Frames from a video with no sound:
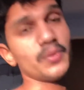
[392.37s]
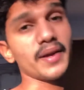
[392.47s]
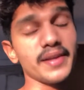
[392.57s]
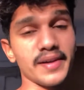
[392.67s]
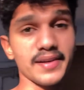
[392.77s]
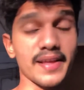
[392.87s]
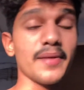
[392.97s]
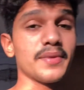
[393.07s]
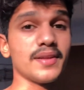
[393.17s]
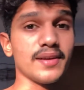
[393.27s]
भाई अगर क्या
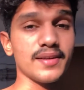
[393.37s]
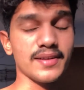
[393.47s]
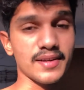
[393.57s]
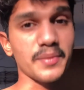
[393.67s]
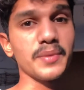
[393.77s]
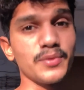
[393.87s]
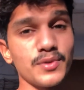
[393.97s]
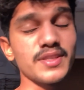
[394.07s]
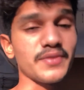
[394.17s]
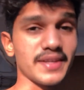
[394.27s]
पता कभी भूल
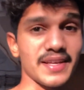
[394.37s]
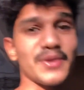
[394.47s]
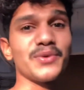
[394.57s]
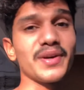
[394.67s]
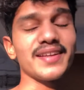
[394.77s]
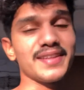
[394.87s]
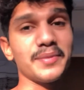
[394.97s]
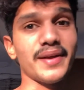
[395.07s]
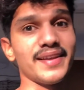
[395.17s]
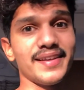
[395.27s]
से बन के हो गए तेरे
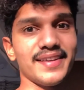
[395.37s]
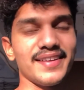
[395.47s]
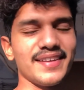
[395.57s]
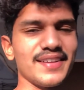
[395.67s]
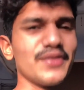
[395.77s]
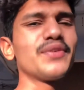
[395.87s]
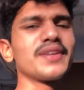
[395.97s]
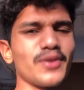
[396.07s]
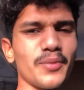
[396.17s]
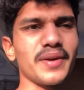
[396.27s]
भाई के फिर
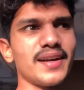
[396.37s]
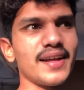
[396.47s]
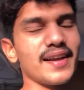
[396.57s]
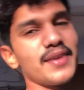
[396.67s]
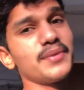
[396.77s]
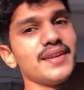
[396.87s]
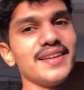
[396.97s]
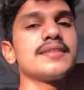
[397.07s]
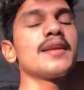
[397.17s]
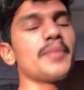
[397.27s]
कॉपीराइट आ गया फिर
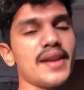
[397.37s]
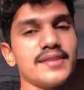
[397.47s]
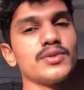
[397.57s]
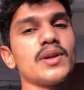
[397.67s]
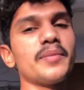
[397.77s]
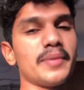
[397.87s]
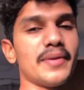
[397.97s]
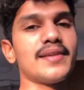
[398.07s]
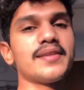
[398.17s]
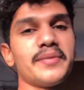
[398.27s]
इसलिए पहले से थोड़ा
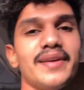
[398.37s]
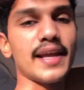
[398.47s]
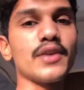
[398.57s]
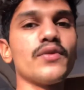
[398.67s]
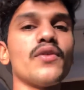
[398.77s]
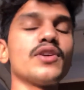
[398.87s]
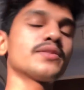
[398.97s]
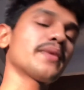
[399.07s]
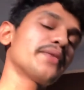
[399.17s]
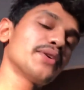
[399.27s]
प्रिपेयर था मैं थैंक यू फॉर वॉचिंग
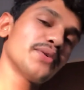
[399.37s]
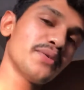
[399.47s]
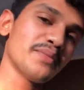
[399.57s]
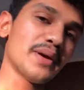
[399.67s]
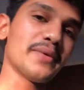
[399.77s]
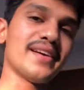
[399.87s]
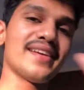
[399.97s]
माई वीडियो बाय बाय